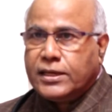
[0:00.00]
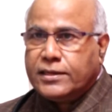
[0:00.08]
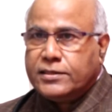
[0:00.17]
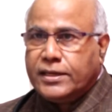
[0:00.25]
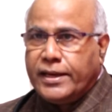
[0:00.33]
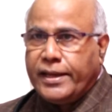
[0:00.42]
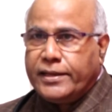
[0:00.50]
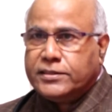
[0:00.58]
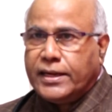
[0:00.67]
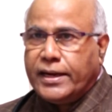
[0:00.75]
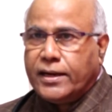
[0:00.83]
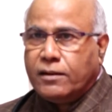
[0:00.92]
సర్జరీ
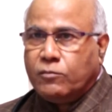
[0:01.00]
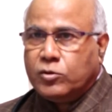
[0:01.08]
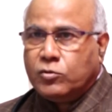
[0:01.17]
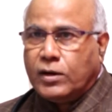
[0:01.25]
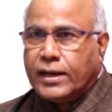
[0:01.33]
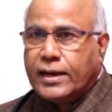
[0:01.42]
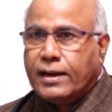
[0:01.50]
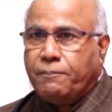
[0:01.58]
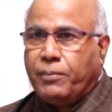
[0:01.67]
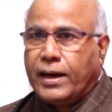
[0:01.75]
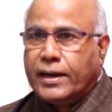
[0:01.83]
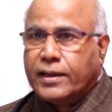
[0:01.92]
చేయటము ద్వారా
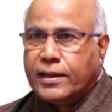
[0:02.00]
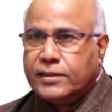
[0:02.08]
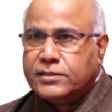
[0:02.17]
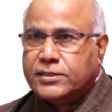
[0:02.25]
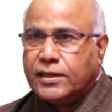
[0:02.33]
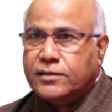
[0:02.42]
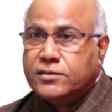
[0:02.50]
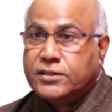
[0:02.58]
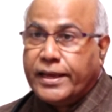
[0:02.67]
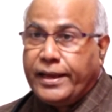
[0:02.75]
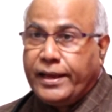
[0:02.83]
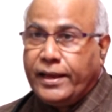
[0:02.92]

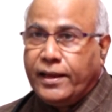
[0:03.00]
పార్కిన్సన్స్కి